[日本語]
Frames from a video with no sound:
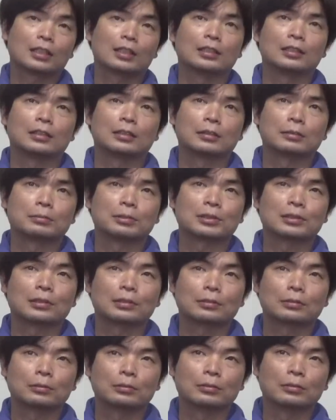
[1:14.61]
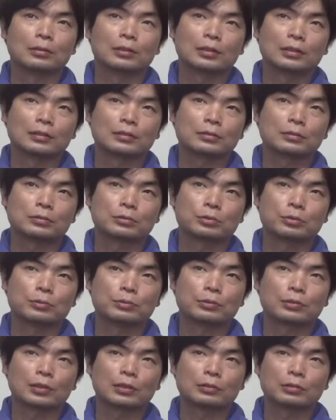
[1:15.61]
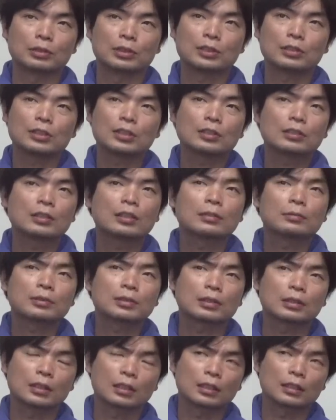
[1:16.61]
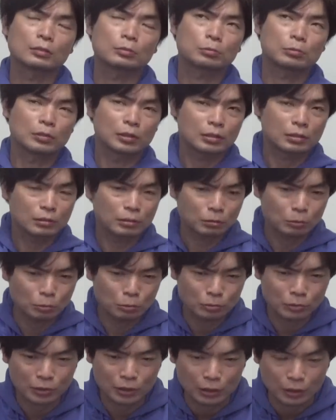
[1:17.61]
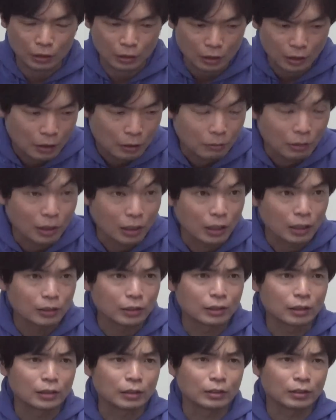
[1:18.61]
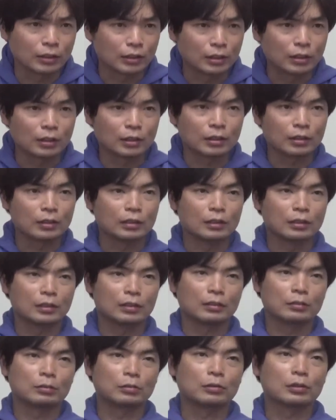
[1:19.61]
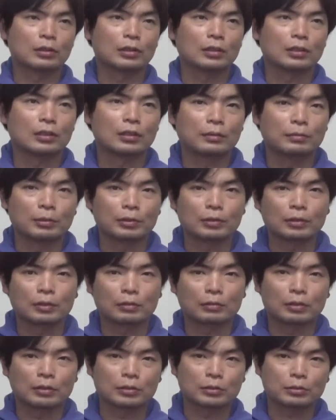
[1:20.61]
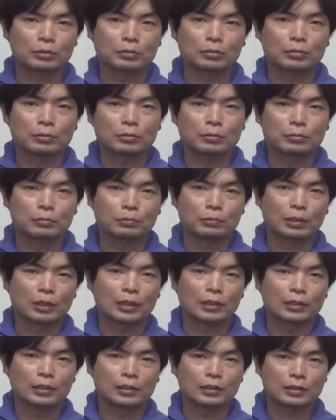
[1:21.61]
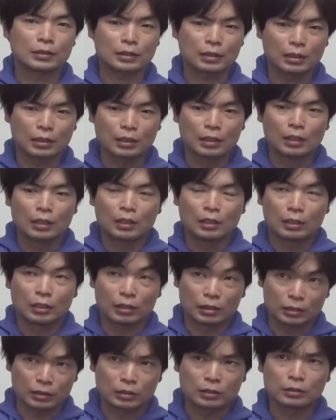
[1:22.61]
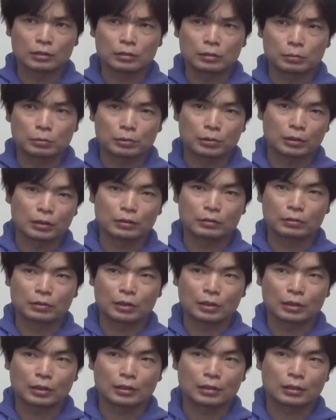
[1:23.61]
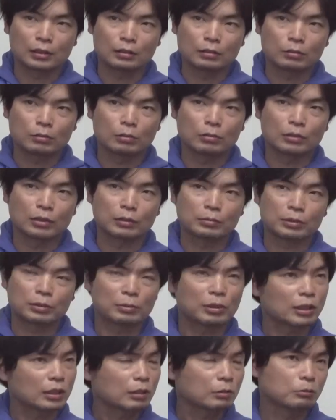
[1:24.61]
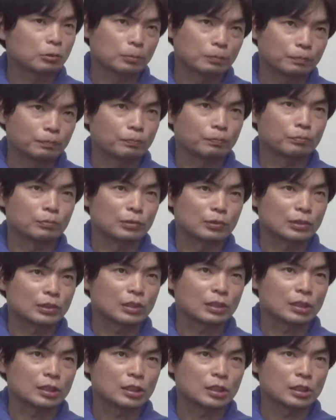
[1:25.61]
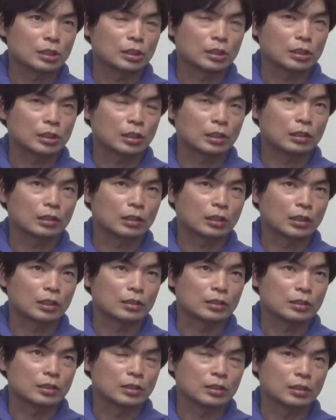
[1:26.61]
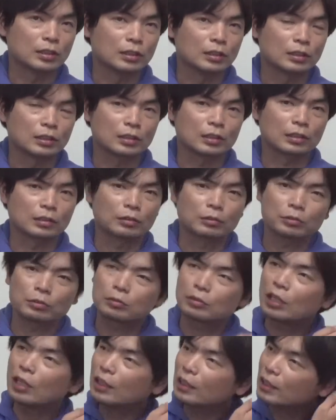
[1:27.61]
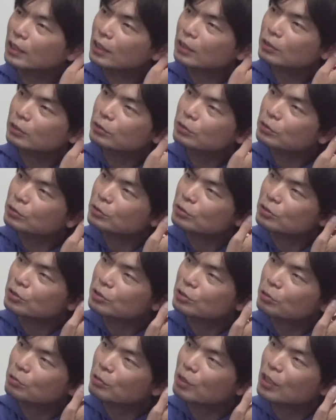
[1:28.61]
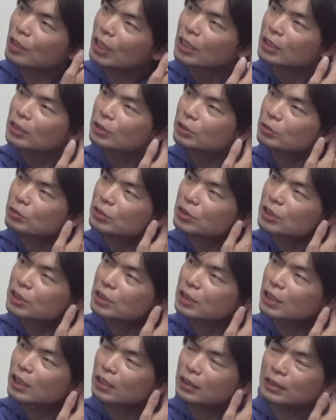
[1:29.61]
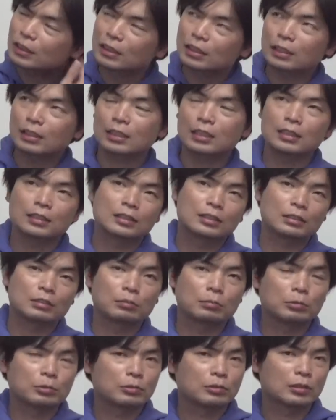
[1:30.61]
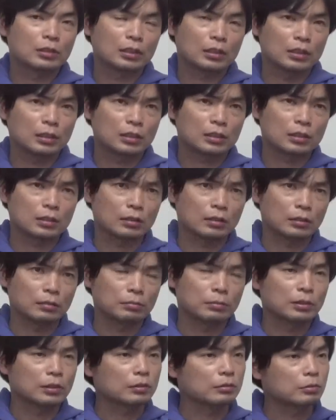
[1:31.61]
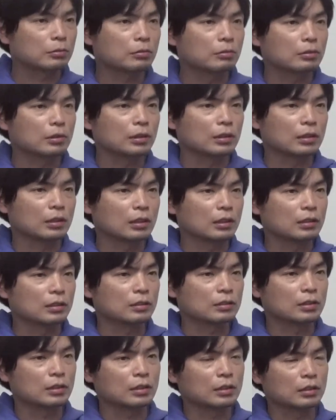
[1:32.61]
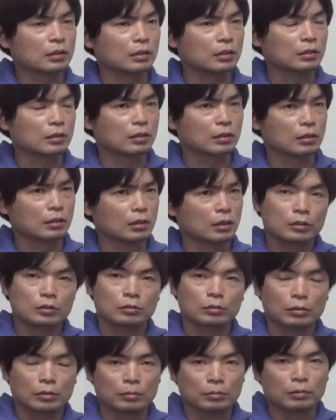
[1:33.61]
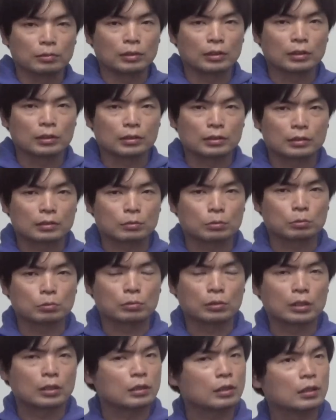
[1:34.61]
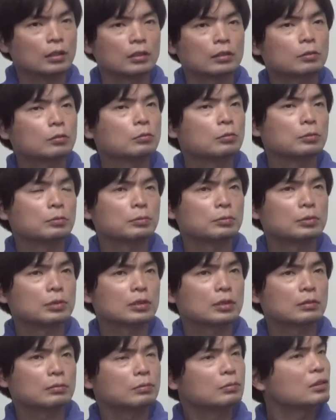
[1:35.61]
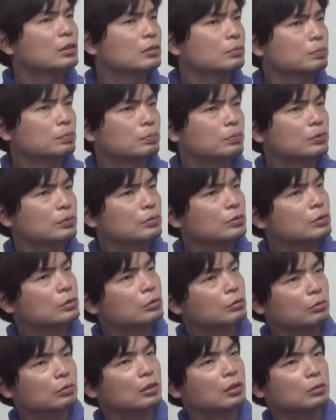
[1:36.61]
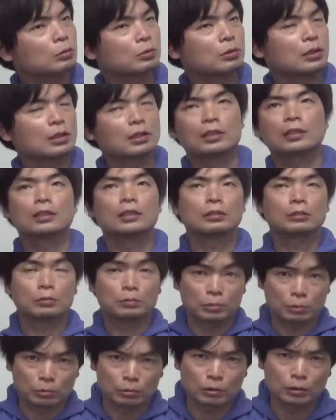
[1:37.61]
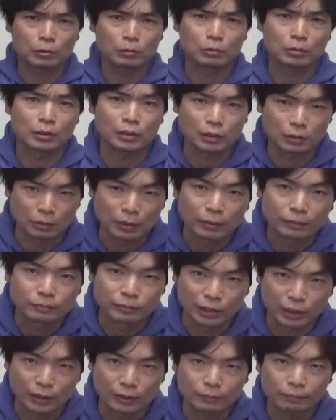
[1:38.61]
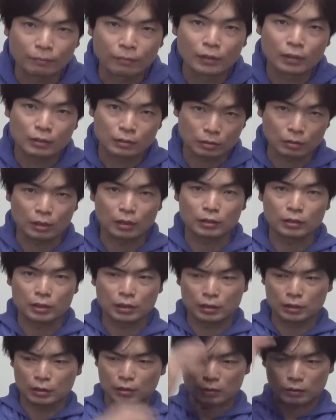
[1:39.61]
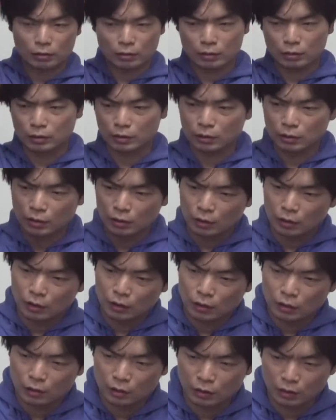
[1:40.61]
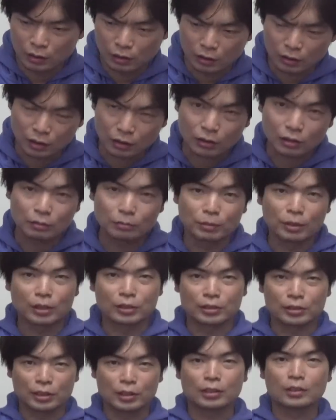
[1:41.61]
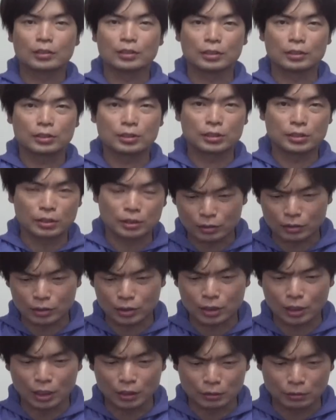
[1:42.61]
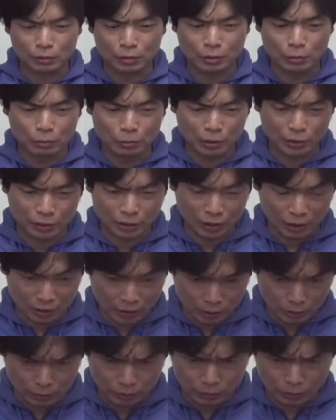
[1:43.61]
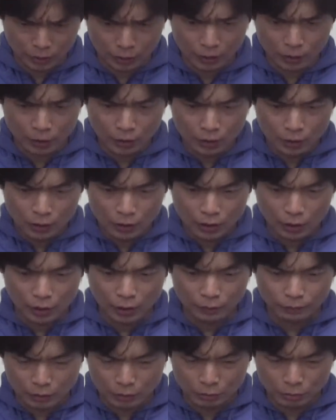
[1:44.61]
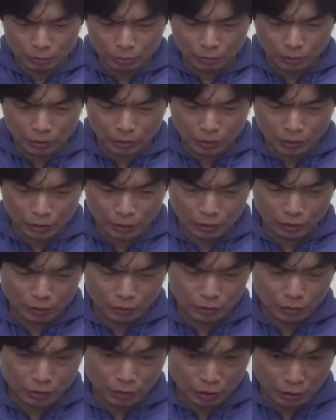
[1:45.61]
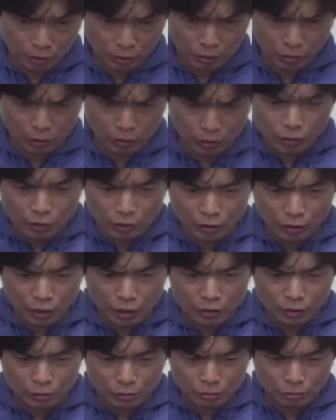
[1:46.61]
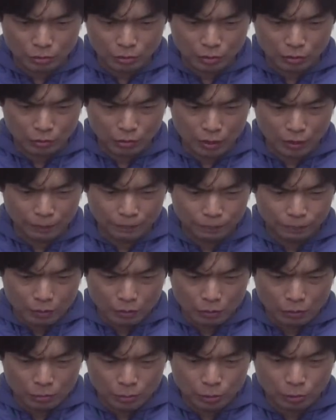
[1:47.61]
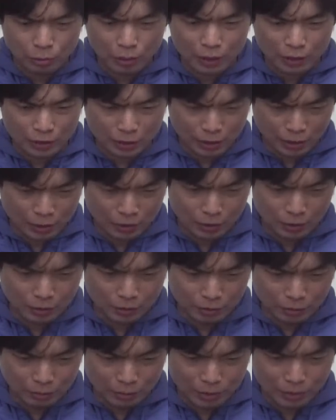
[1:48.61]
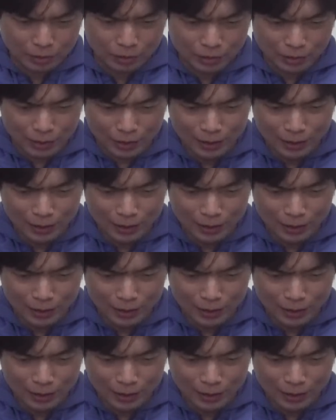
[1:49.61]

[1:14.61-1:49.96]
書いてありましたけど、はい、そういう長文とか、あとリスニングがありましたね。ちょっとリスニングの音声わかんないんで、えー、どんなレベルなのかちょっとわかんないんですが、ああ、リスニングも出てくんだなっていうのをわかりました。まあ結構、うん、難しい感じでしたね。ちょっと大学入試とはちょっと違った感じの問題でしたね。まあどこかで話す機会があったら、それも話そうかなとも思います。まあ文章とかか載せられないと思うので、どこかには。はい。そんな感じでした。で、えー、たった今ね、返事来たというか終わったっていうね、はい、いうのがね、はい、来てて、えー、感想としては、面白かったって言ってます。